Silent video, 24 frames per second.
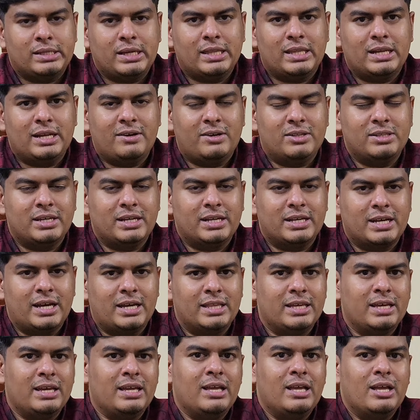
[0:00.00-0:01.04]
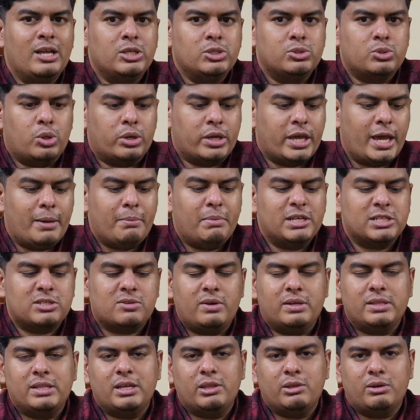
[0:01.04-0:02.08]
ஸோ அந்த இதெல்லாம் வந்து இருக்காது ஸோ
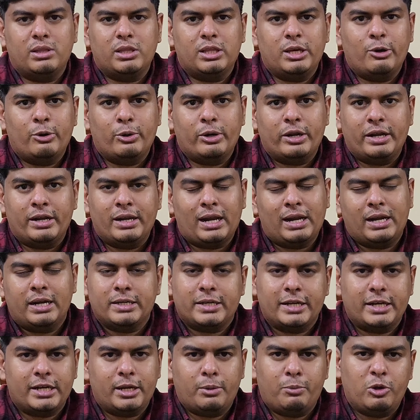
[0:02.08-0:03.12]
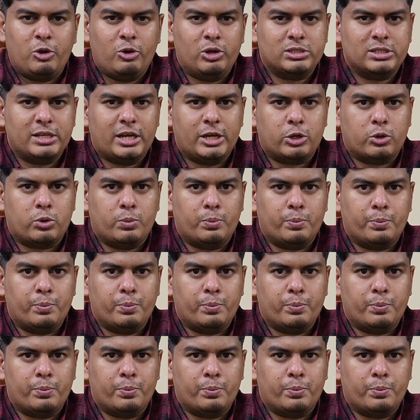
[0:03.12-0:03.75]
கேமர்ஸ்க்கு வந்து இது வந்து ஒரு நல்ல டிடபிள்யூஎஸாக